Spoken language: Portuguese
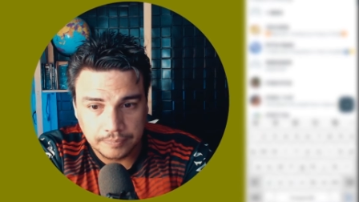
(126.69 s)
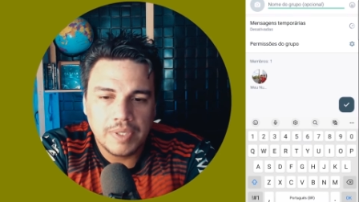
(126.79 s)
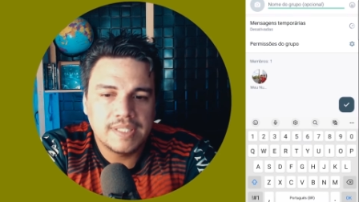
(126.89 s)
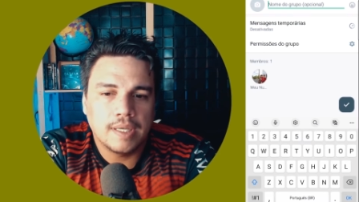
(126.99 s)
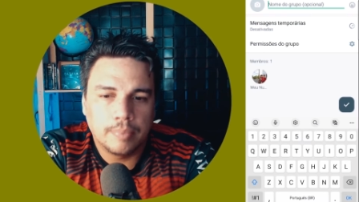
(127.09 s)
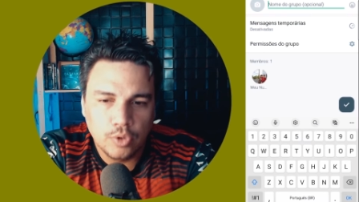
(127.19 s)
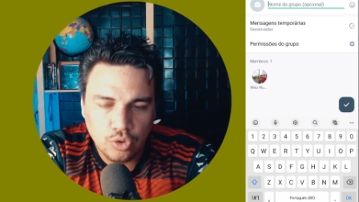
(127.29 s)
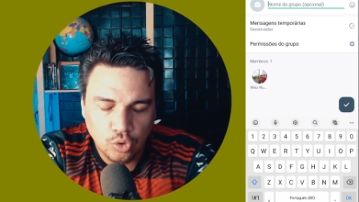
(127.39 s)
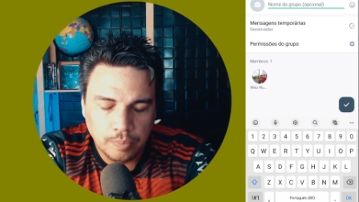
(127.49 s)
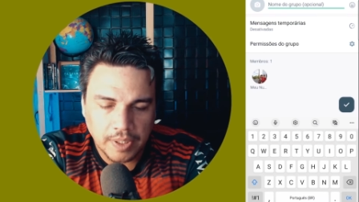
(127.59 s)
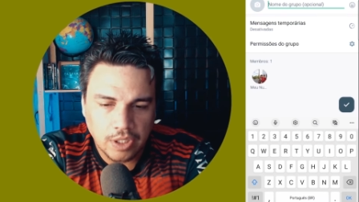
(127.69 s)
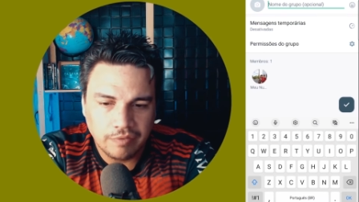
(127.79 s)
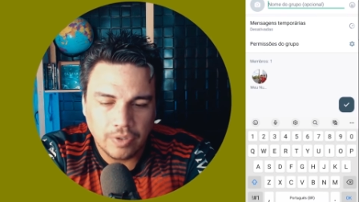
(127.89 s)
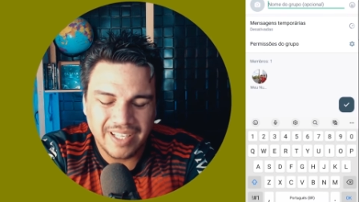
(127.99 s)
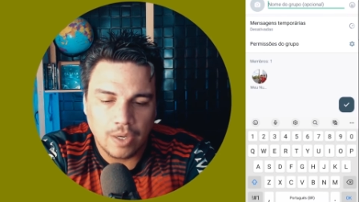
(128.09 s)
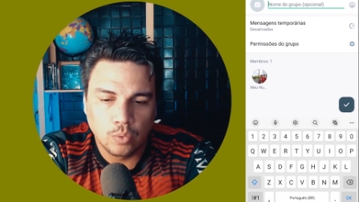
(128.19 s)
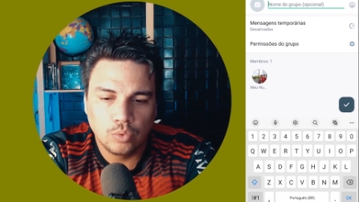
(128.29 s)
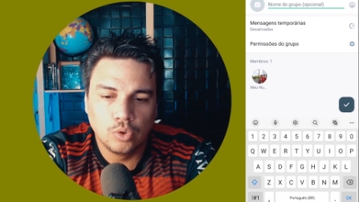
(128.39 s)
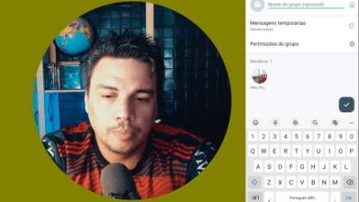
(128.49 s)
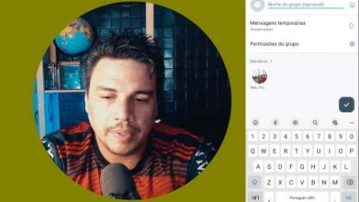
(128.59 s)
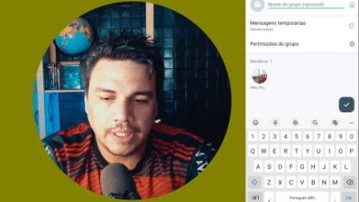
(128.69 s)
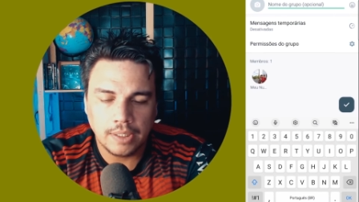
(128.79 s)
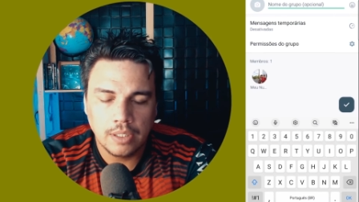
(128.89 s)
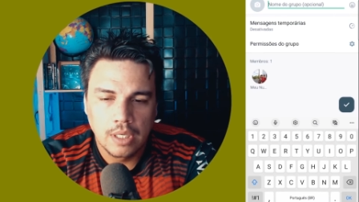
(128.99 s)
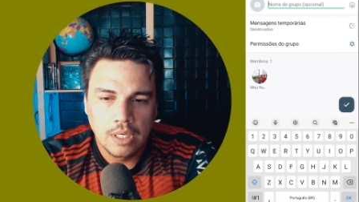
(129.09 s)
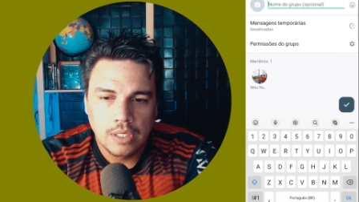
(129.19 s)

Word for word: Um exemplo de grupo aqui, eu vou criar um grupo aqui